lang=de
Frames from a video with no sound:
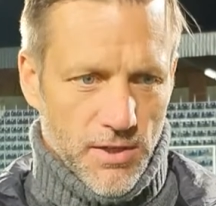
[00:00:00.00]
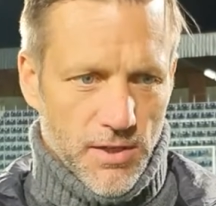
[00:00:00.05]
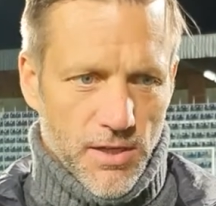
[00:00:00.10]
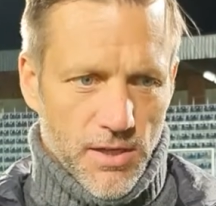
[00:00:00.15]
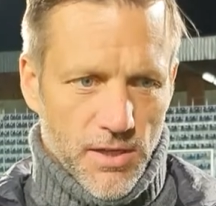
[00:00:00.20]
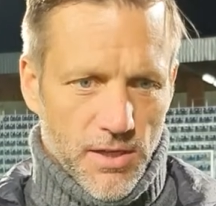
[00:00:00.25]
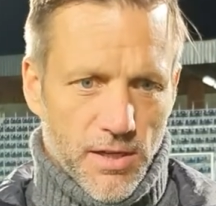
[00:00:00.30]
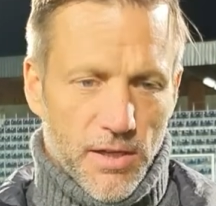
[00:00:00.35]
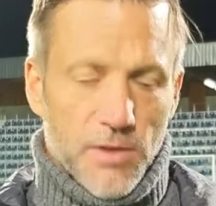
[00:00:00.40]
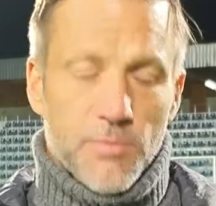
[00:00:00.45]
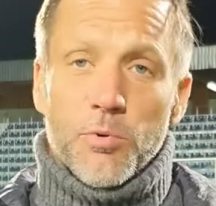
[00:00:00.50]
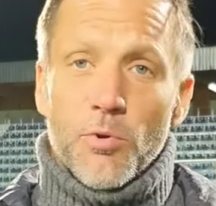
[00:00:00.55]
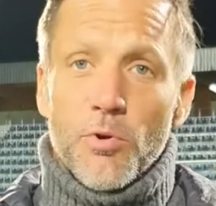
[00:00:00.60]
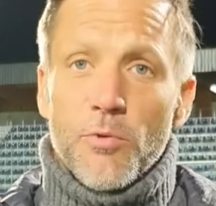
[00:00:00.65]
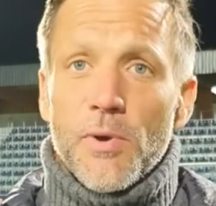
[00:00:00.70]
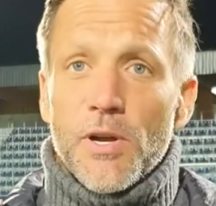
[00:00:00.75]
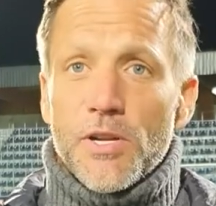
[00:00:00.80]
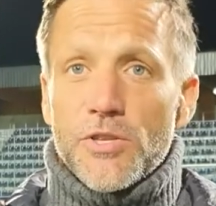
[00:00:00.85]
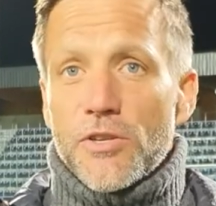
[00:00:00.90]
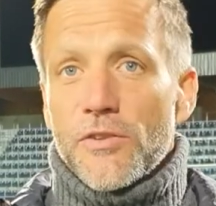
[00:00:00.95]
äh, Red
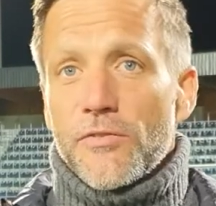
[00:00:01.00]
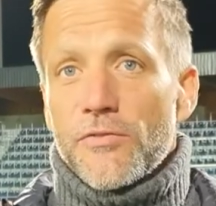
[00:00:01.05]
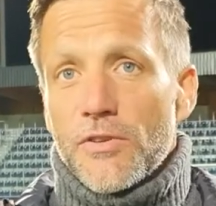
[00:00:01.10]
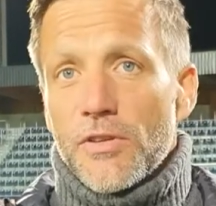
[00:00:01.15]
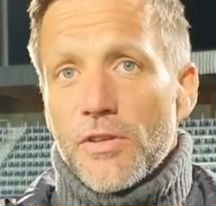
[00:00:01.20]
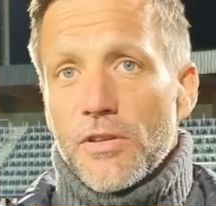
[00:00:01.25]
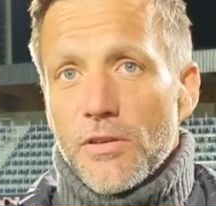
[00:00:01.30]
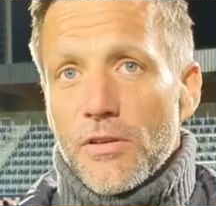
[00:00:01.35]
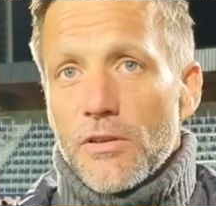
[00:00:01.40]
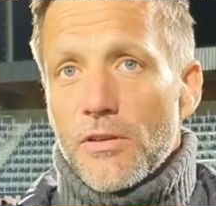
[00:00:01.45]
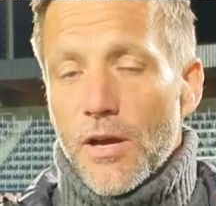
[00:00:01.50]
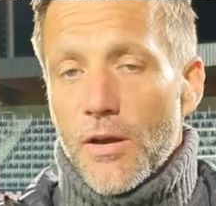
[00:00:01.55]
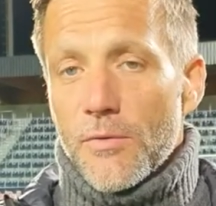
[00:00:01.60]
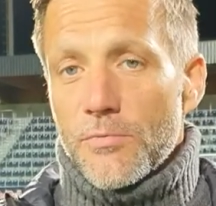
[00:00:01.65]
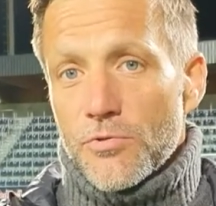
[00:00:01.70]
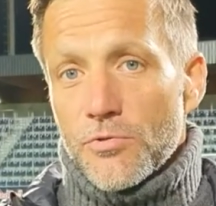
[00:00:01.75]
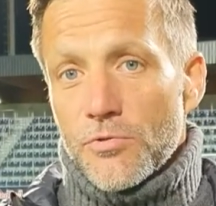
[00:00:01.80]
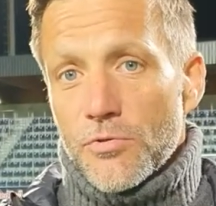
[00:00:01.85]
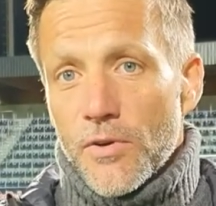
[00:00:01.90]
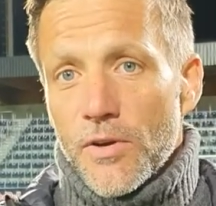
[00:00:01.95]
Bull-Mannschaft, die
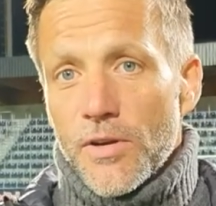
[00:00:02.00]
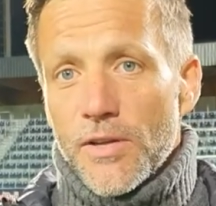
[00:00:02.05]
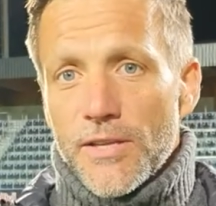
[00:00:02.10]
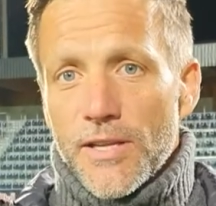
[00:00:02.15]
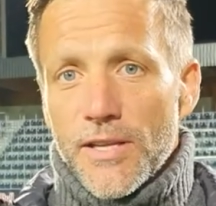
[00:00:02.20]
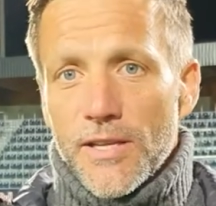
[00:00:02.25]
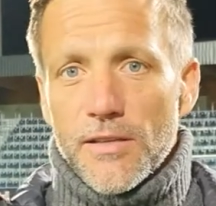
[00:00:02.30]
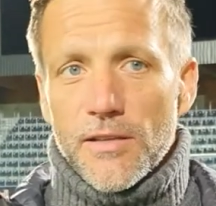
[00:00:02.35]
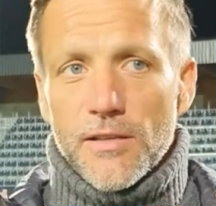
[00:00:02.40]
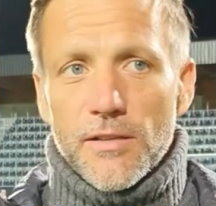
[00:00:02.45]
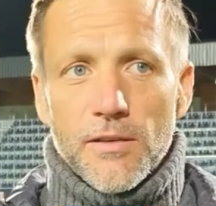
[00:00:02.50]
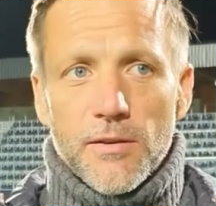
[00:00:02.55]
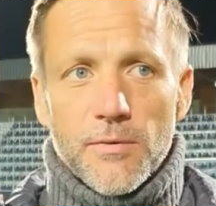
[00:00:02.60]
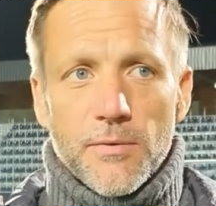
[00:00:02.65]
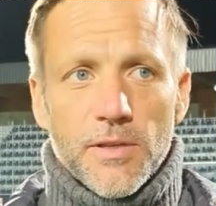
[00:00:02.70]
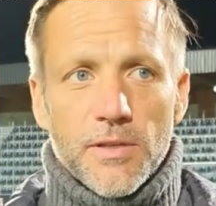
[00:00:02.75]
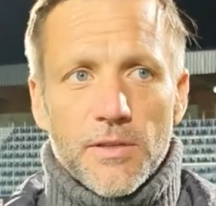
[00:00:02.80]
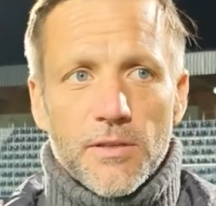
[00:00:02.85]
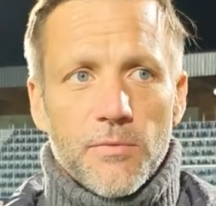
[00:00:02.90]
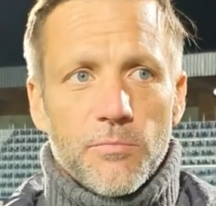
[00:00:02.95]
absolut Qualität hat,
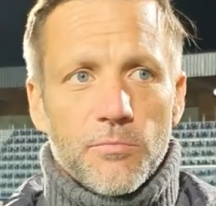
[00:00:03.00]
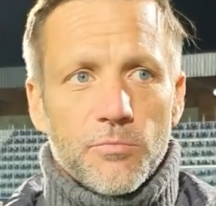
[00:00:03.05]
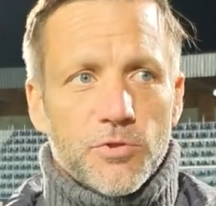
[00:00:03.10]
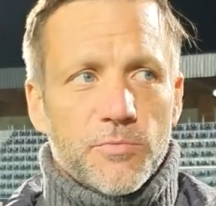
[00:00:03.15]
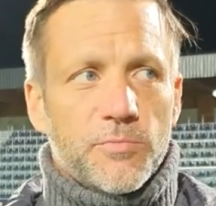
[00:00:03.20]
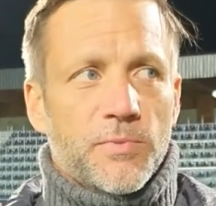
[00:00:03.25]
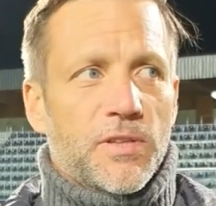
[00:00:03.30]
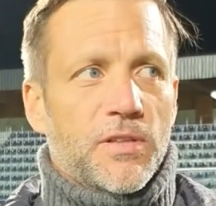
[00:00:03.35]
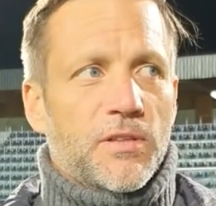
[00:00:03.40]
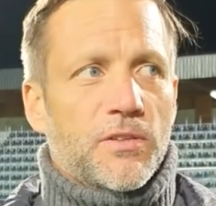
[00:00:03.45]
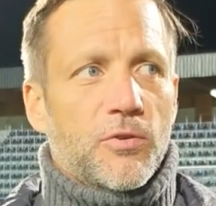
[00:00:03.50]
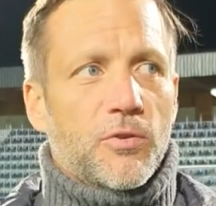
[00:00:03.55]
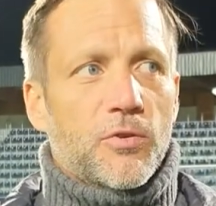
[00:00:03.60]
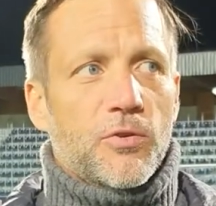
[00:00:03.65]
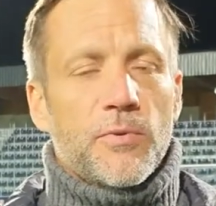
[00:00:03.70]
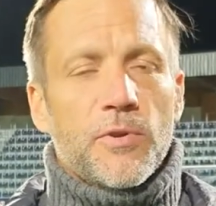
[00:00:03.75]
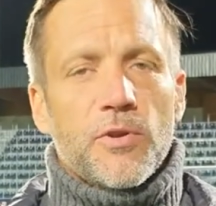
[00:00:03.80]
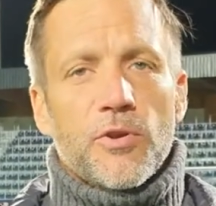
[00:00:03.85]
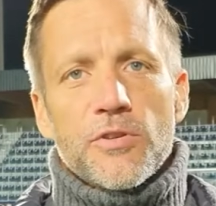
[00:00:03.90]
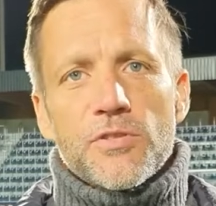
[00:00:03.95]
aber da muss man dann doch
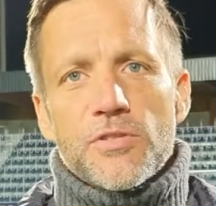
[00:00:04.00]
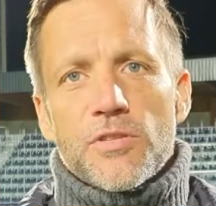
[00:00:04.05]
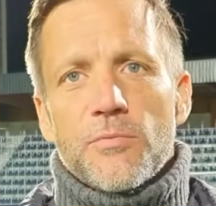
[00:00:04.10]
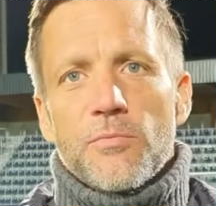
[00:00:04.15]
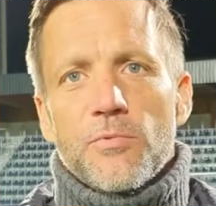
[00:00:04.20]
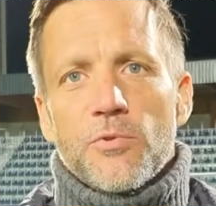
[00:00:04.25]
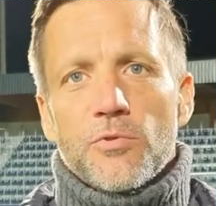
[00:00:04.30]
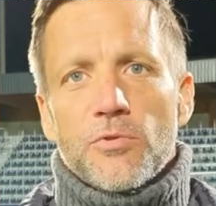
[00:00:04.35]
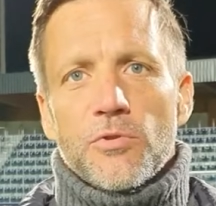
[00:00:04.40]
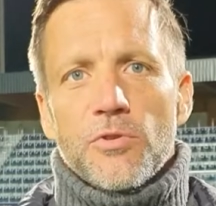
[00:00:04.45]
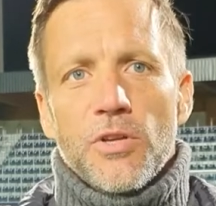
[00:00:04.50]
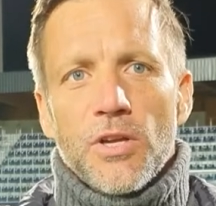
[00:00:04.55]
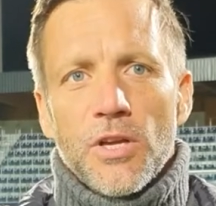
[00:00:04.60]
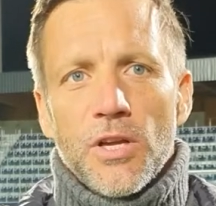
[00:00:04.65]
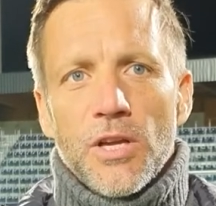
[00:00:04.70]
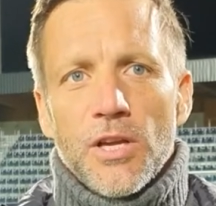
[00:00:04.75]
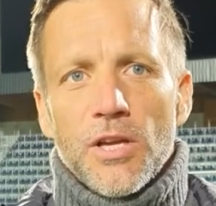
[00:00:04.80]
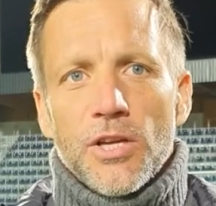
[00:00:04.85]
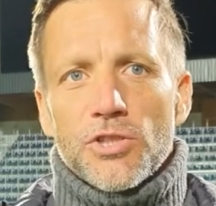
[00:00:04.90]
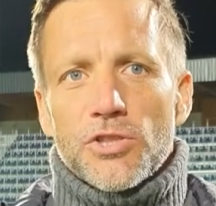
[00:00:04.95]
über 90 Minuten
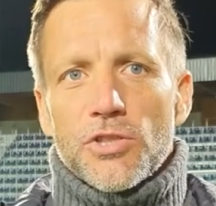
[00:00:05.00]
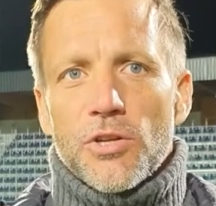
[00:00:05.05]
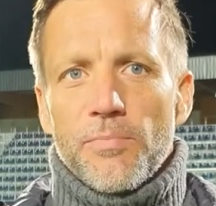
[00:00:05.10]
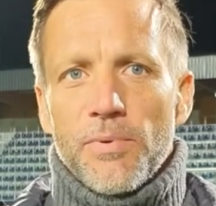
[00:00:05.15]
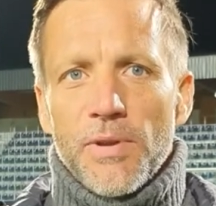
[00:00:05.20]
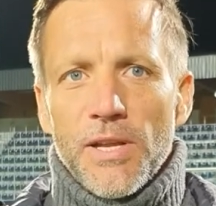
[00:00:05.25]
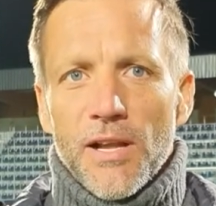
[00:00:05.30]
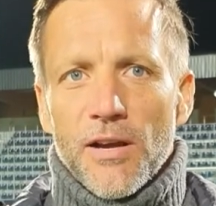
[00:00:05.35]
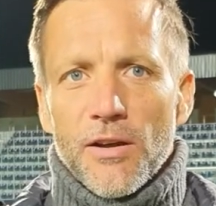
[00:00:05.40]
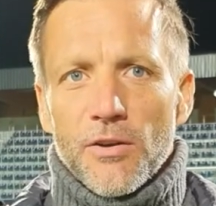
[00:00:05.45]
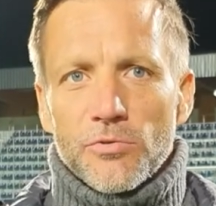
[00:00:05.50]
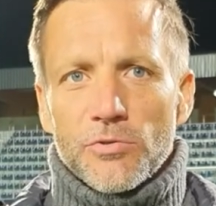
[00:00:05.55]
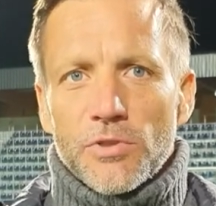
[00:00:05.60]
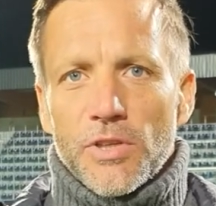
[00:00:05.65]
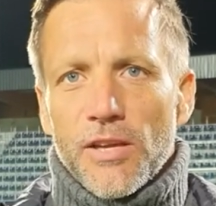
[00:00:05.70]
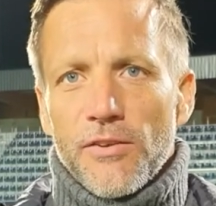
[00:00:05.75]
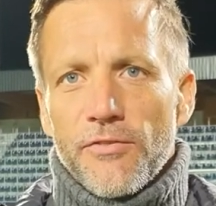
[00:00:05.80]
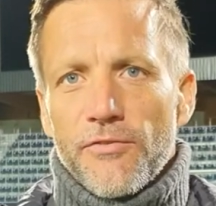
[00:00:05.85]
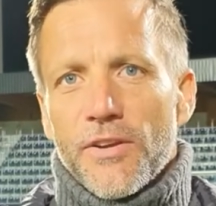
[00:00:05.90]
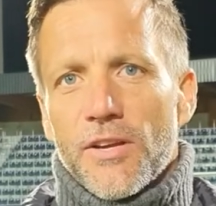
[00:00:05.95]
stabiler
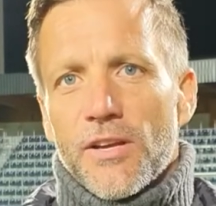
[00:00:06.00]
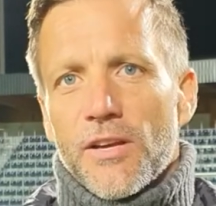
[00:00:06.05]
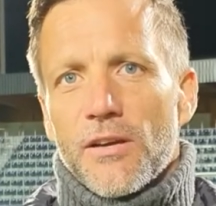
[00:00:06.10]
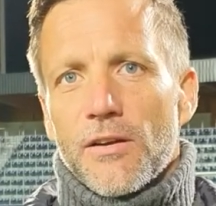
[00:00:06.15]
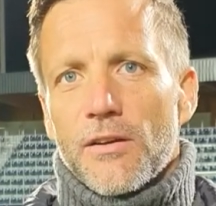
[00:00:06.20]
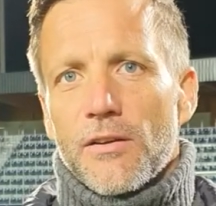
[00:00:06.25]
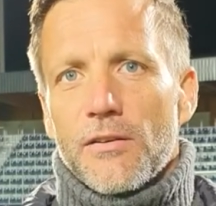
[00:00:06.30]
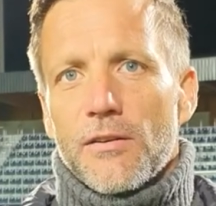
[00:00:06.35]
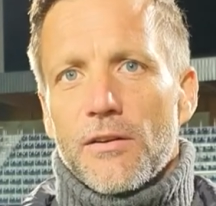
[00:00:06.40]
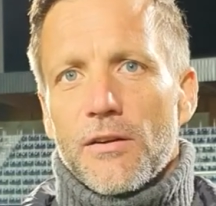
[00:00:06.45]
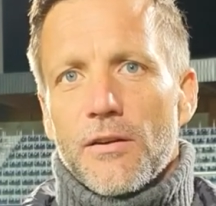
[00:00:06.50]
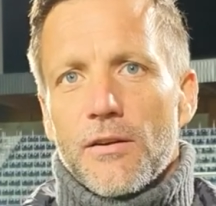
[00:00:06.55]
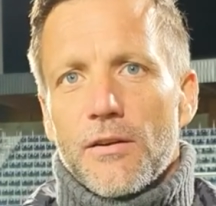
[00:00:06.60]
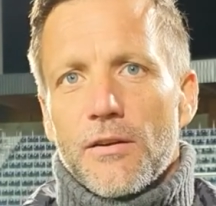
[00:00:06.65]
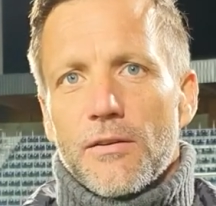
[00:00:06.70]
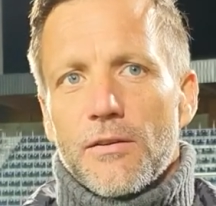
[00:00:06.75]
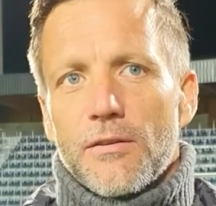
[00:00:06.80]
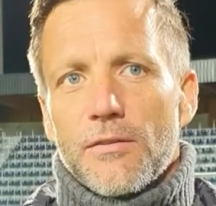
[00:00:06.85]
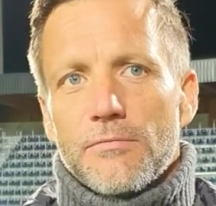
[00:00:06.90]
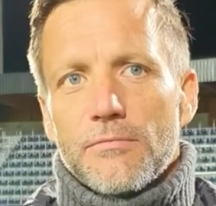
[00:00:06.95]
und griffiger
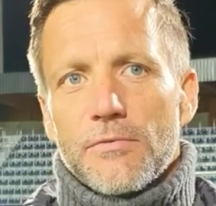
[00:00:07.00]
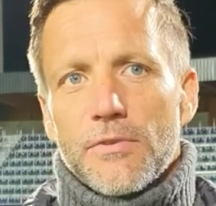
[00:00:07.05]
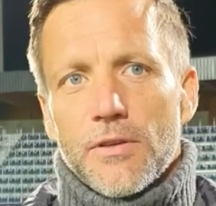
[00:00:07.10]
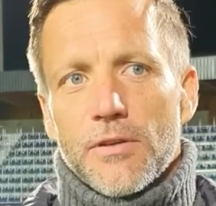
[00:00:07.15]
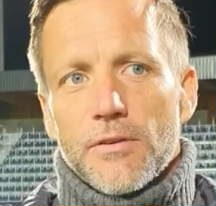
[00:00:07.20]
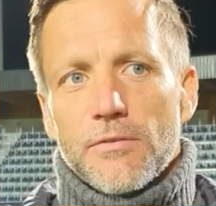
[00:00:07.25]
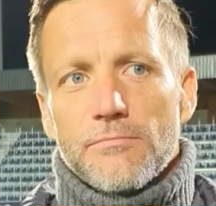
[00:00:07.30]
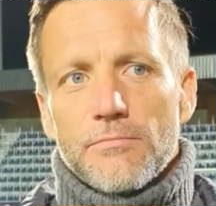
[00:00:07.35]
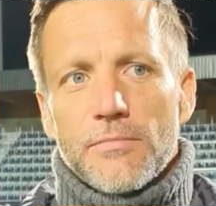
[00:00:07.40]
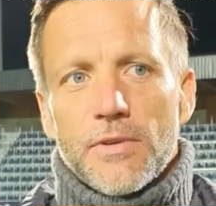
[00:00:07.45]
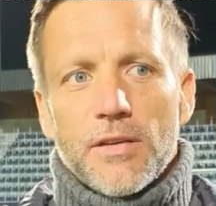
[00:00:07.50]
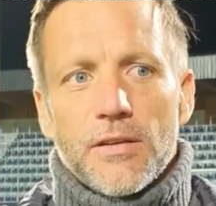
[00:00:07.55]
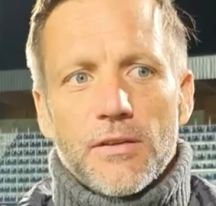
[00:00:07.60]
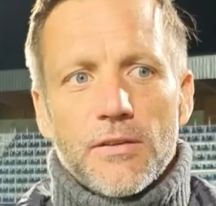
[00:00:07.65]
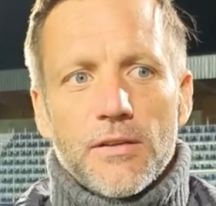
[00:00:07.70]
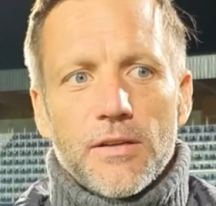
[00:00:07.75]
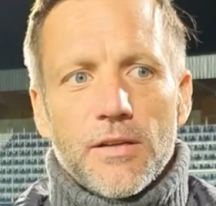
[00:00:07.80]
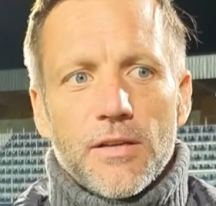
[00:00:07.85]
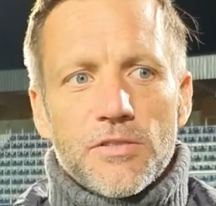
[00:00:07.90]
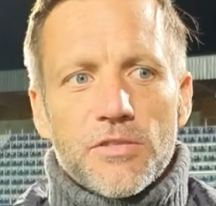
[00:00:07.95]
ja,
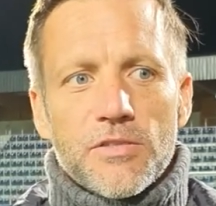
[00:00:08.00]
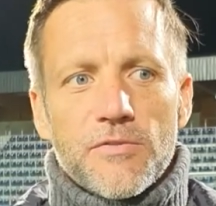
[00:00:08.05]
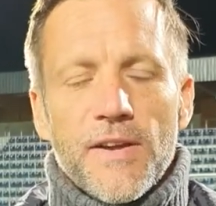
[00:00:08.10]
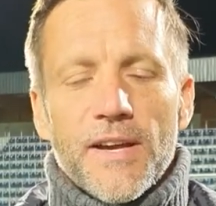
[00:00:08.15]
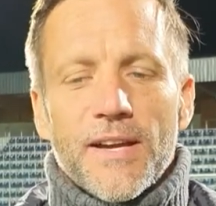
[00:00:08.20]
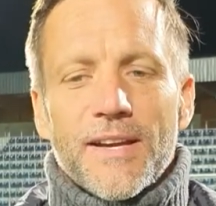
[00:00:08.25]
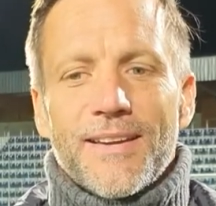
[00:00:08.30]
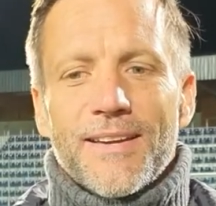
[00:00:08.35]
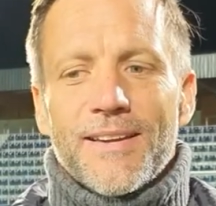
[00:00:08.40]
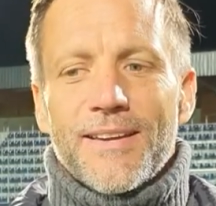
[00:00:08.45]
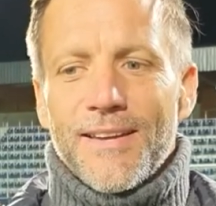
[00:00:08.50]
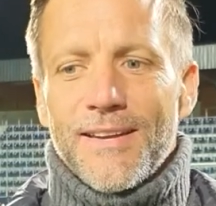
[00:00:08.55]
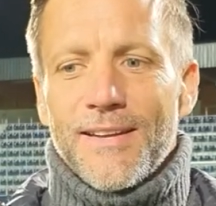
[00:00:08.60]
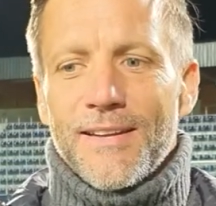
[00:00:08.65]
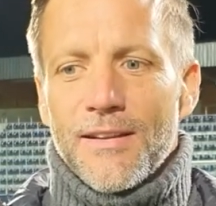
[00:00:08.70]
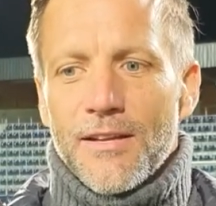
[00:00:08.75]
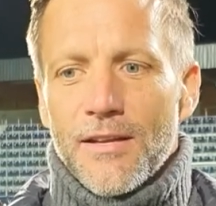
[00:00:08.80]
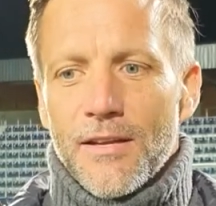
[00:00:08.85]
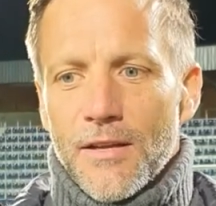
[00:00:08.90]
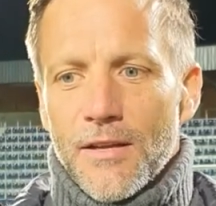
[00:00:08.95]
ans Werk
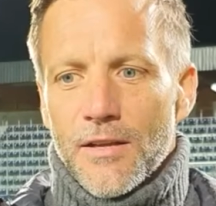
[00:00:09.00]
gehen.